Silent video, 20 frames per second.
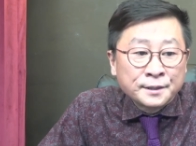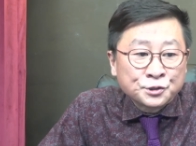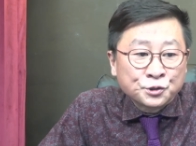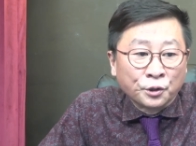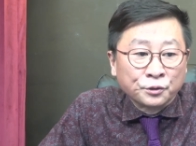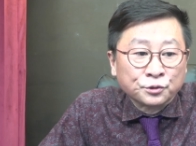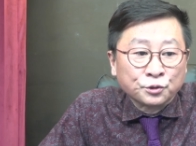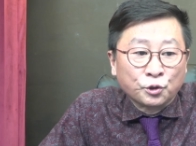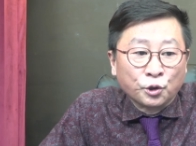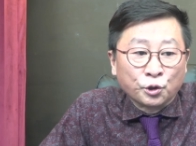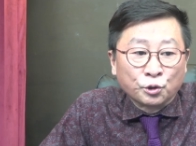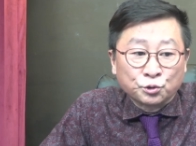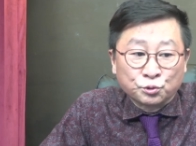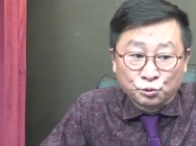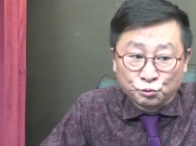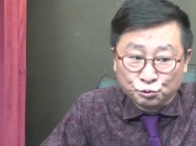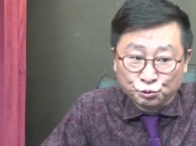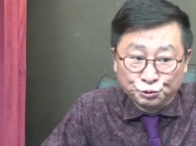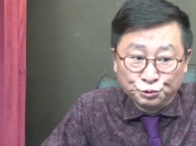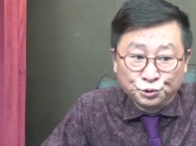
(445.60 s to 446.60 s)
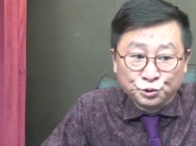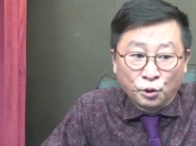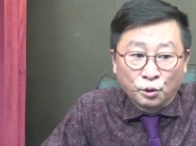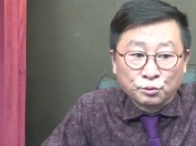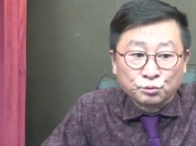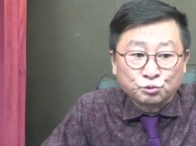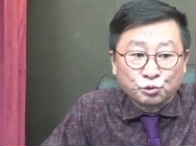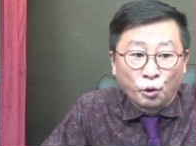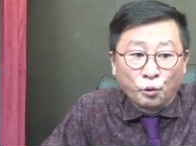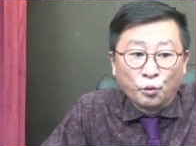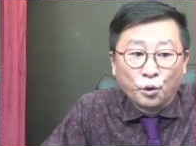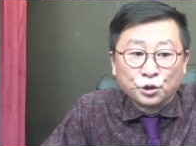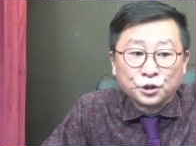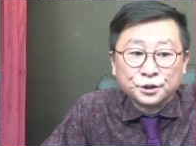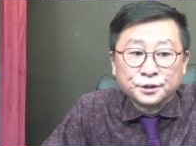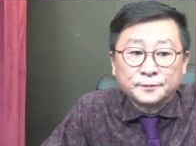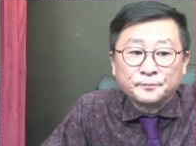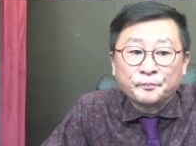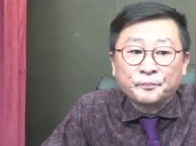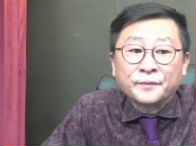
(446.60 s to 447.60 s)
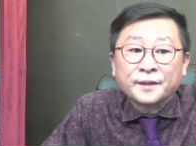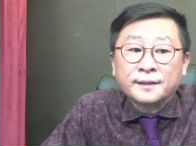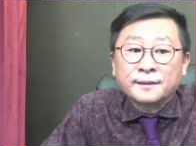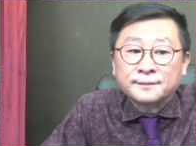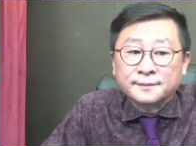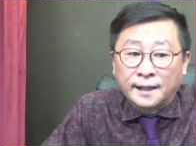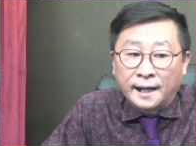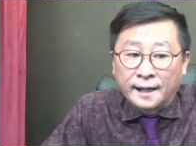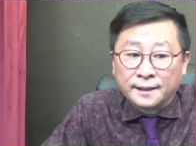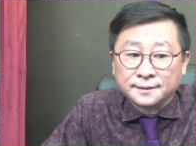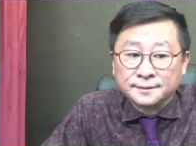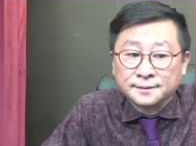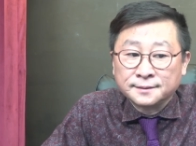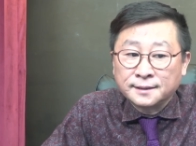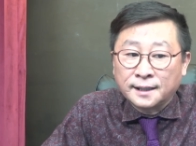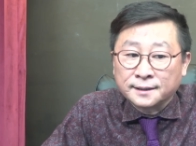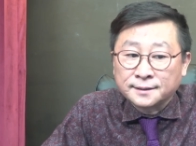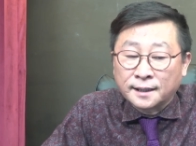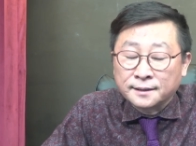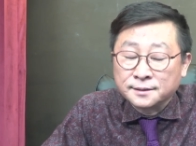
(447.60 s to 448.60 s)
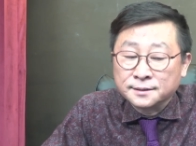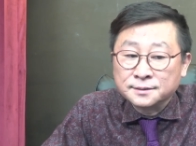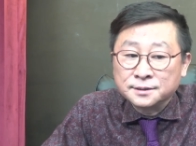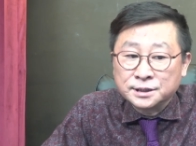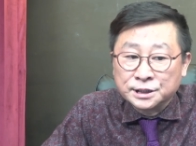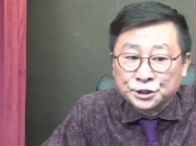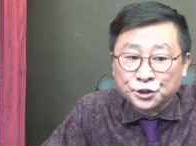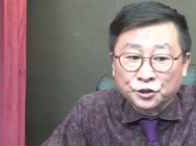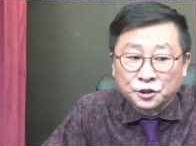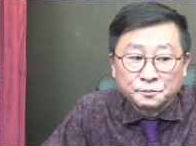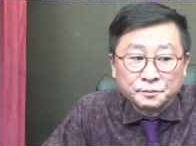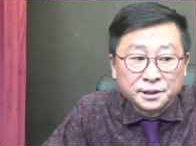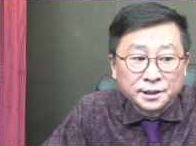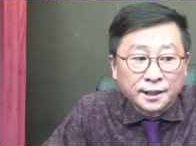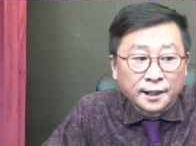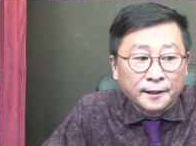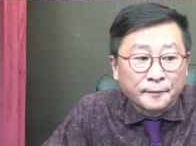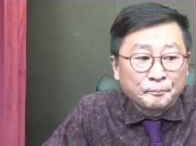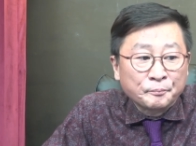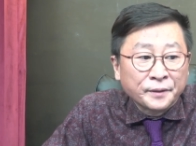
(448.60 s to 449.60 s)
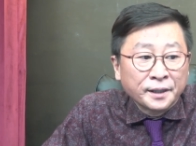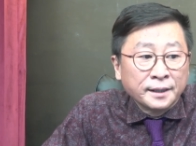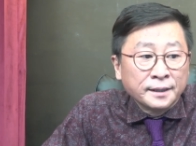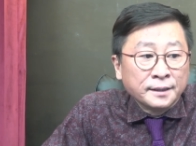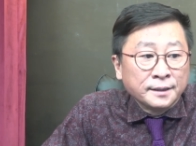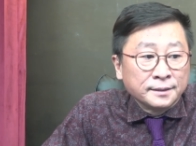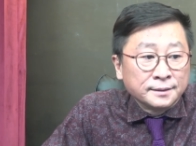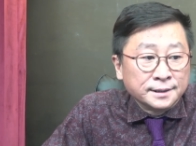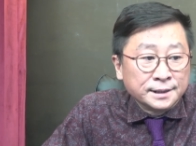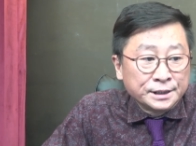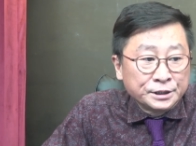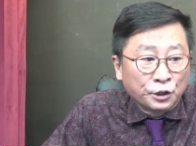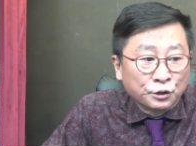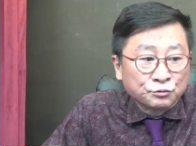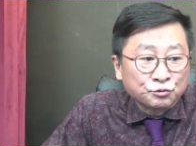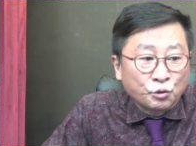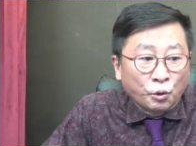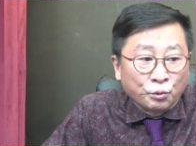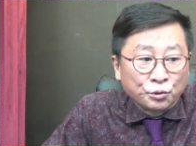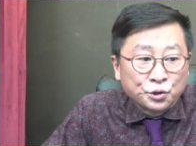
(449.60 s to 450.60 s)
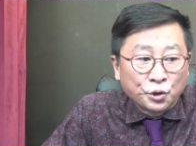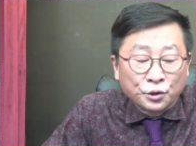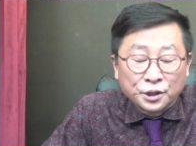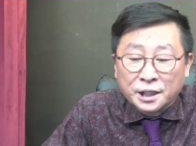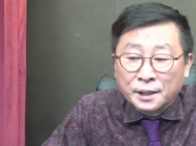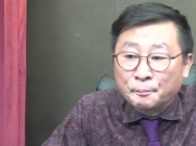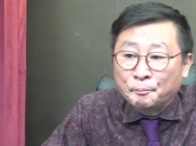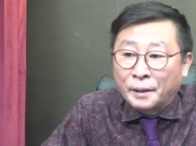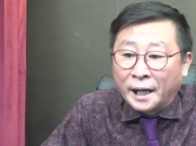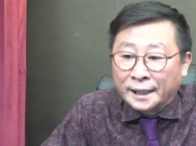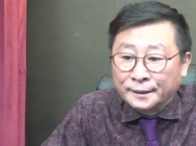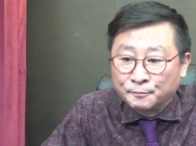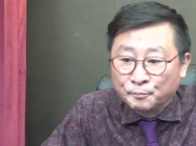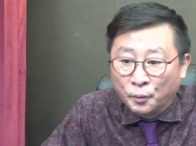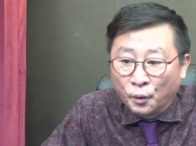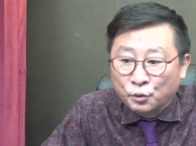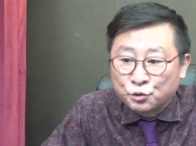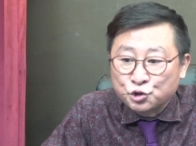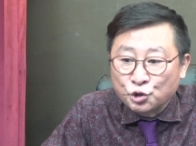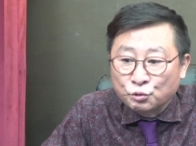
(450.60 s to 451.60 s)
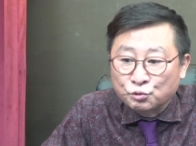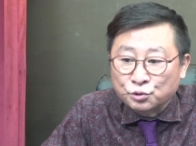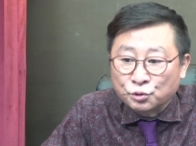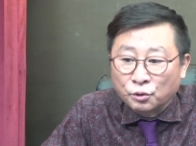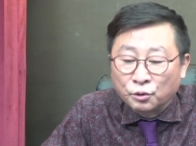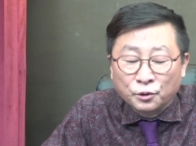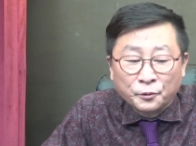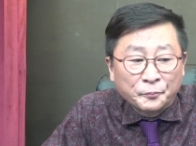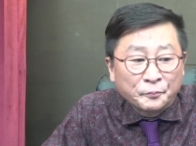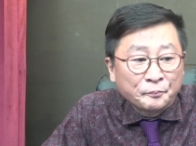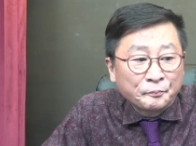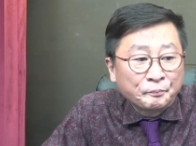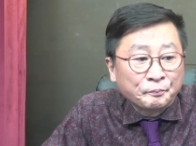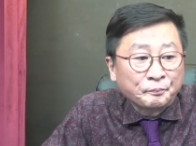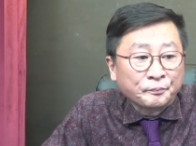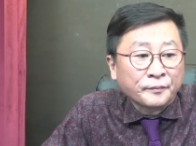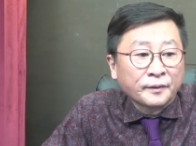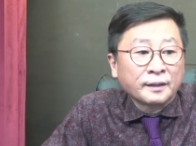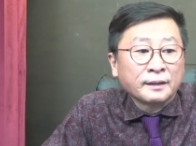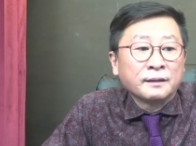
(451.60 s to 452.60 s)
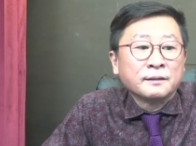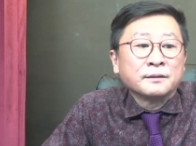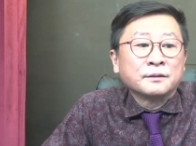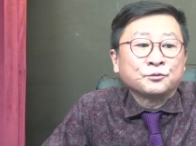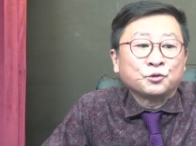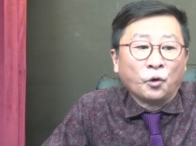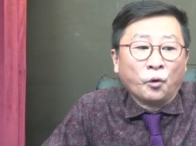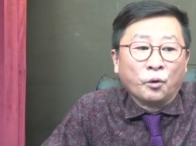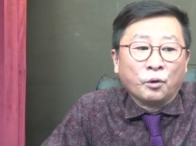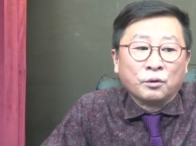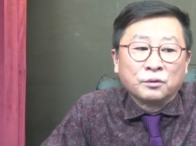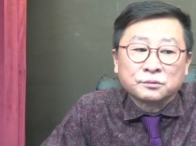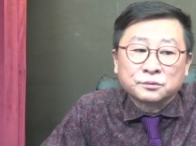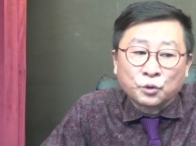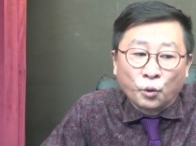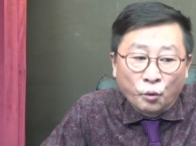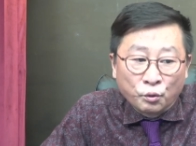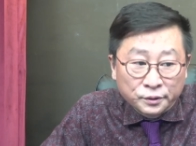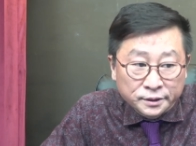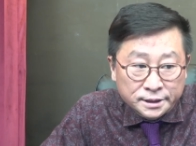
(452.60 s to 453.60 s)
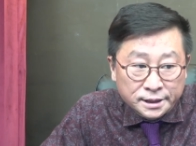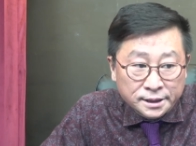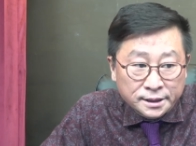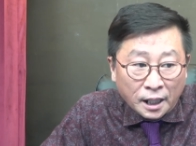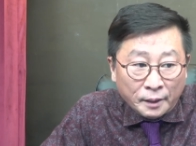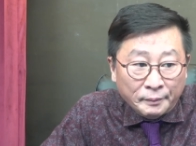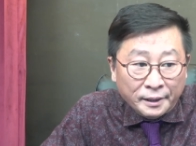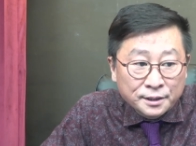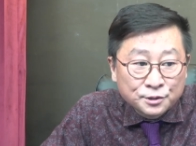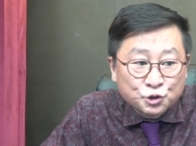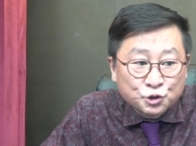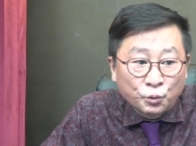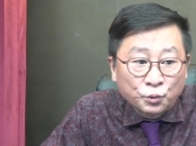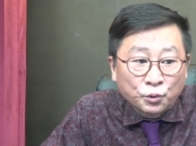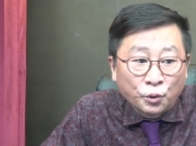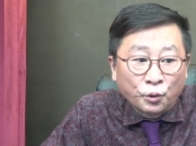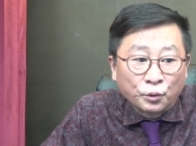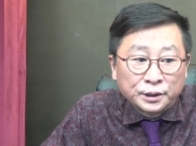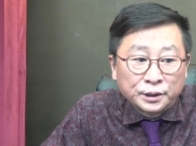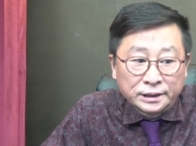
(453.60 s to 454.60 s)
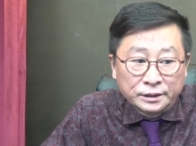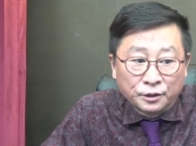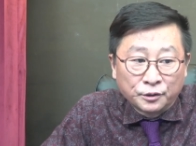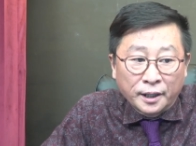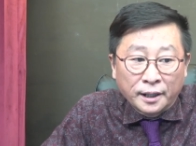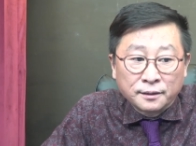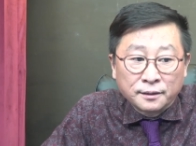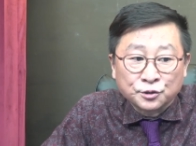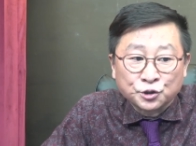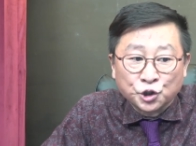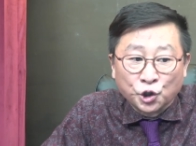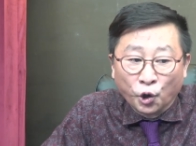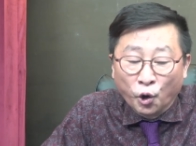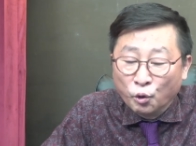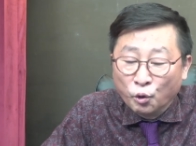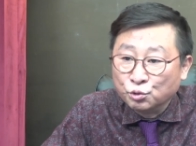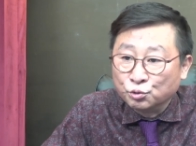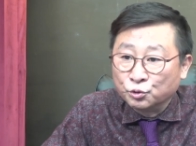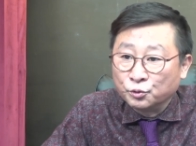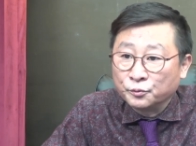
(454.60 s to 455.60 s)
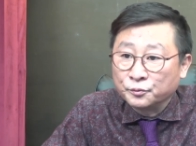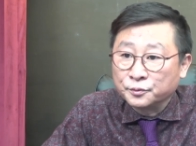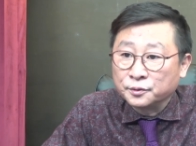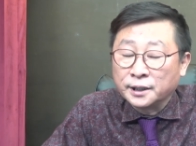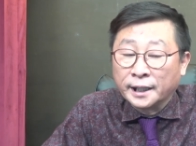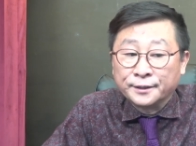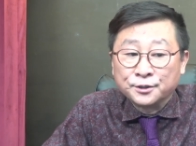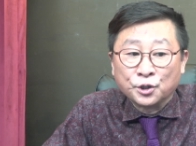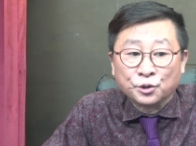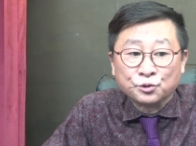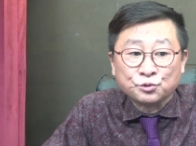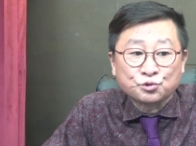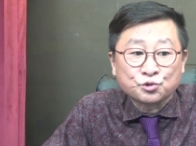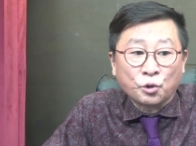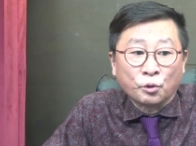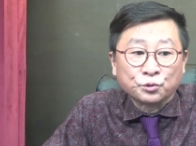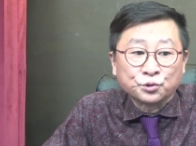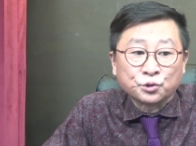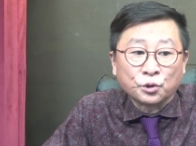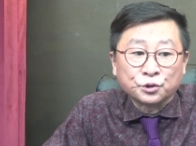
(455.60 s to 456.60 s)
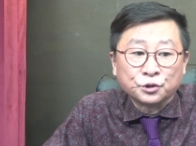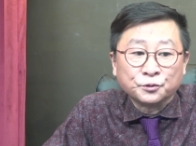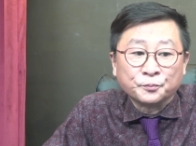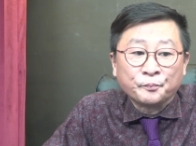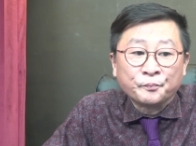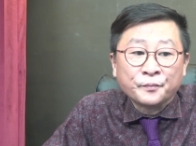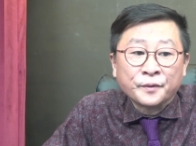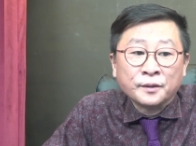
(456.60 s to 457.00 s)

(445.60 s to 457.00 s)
선거, 운동 동원은 가능하다는 지적입니다. 이런 공격이 반복적으로 또 동시다발적으로 일어날 경우 내년 총선은